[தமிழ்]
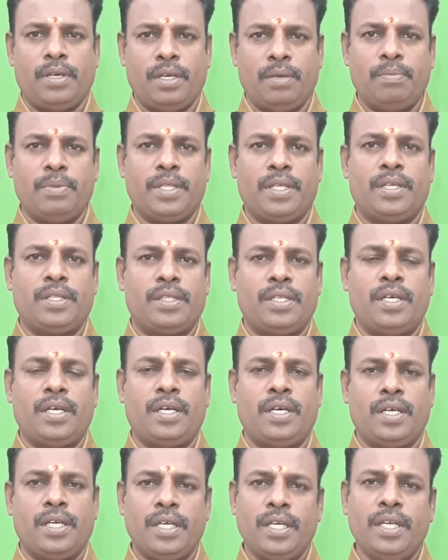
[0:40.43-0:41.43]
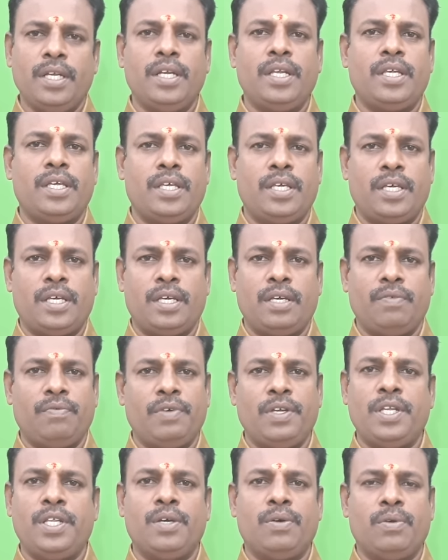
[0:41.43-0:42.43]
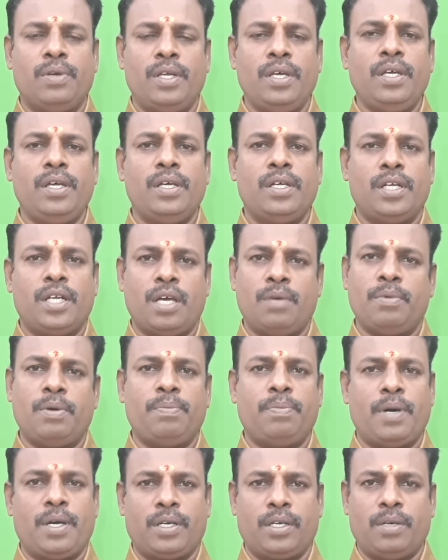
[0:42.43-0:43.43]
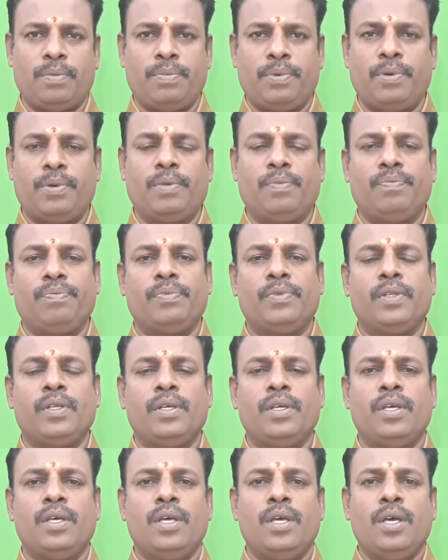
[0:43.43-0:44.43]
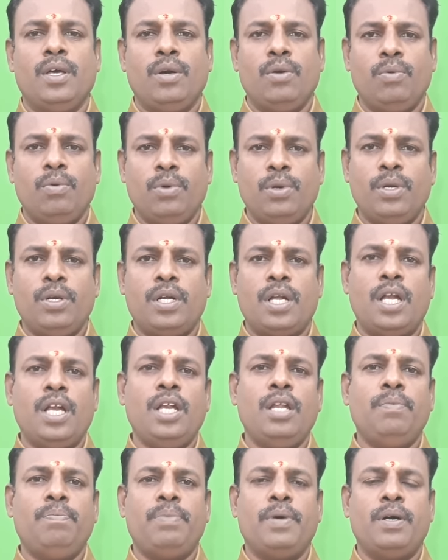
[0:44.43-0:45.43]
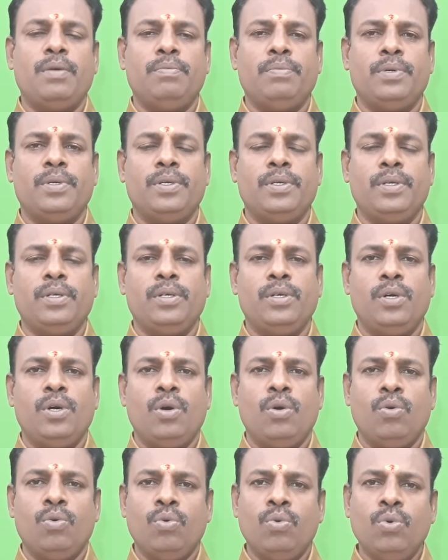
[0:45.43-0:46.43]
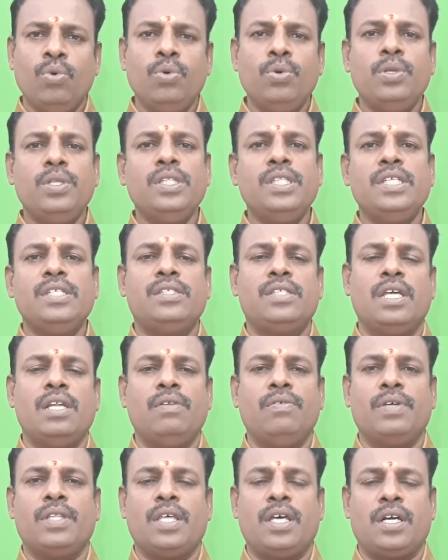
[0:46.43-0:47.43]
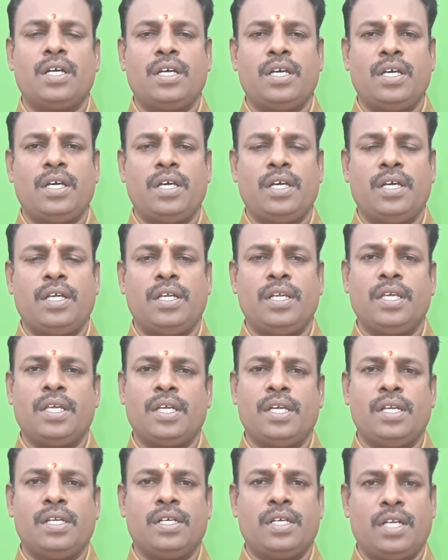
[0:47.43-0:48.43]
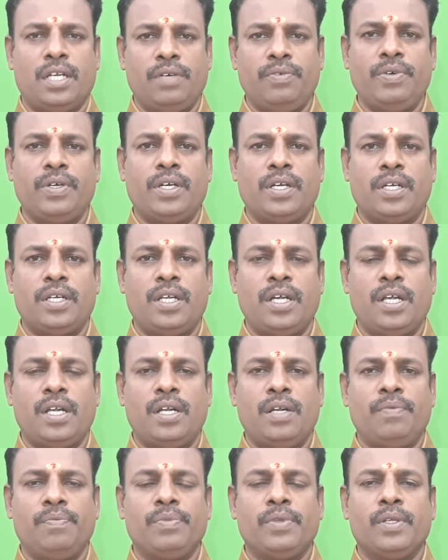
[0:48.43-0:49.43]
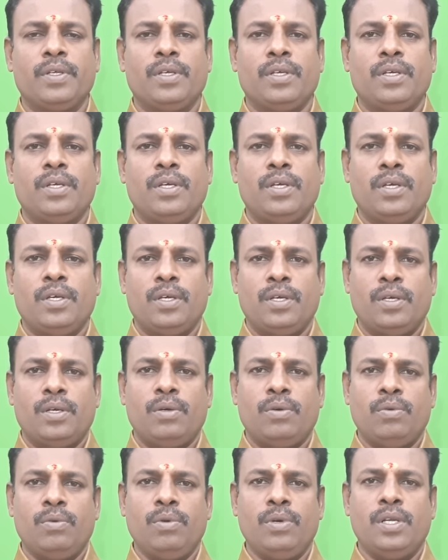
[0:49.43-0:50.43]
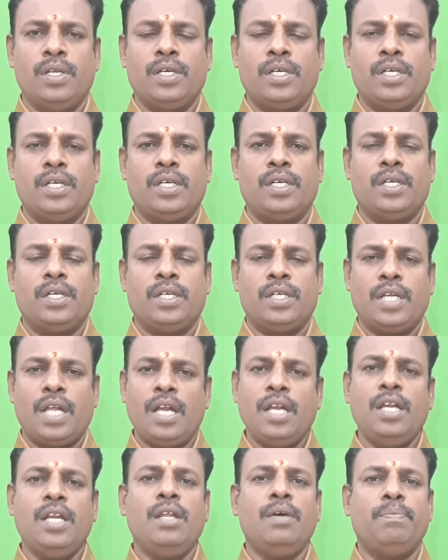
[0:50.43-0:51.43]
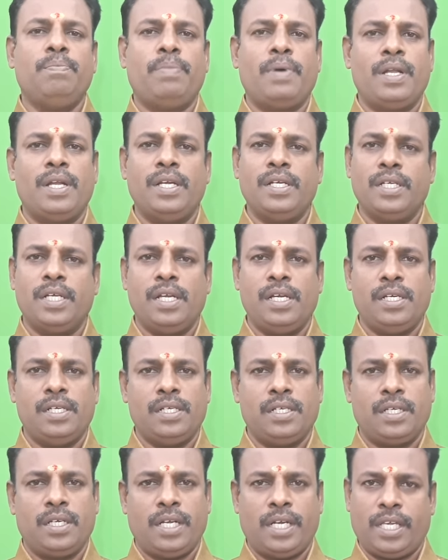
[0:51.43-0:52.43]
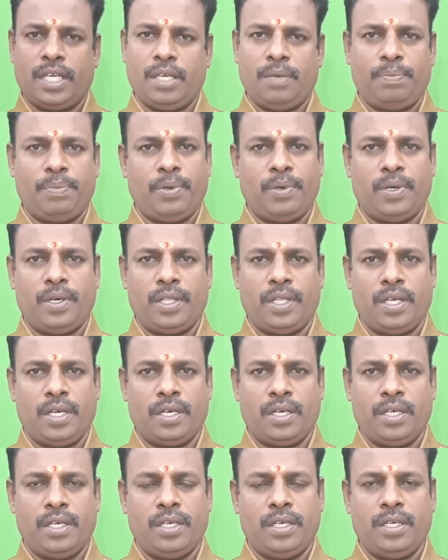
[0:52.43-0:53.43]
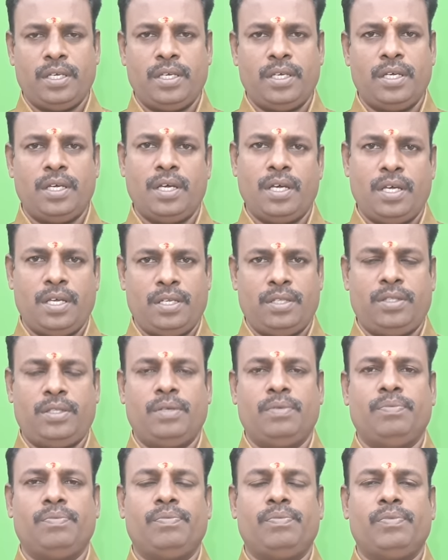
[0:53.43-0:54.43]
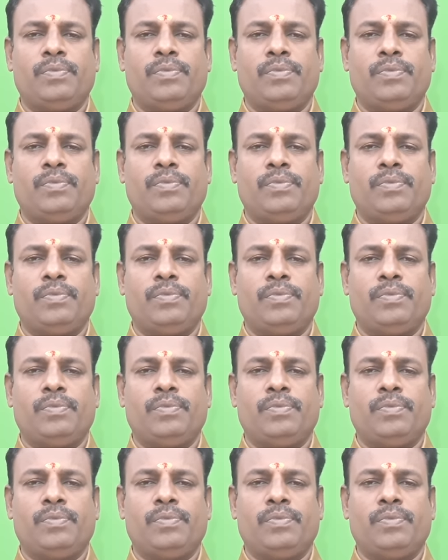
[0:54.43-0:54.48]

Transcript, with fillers: என்பதை தான் இன்றைய வீடியோவில் நாம் பார்க்க போகிறோம் ஒரு நல்ல பாம்பு ஊர்ந்து செல்வதாக நீங்கள் கனவு கண்டால் உங்களுக்கு நல்ல பலன்கள் கிடைக்கப் போகதாக அர்த்தம்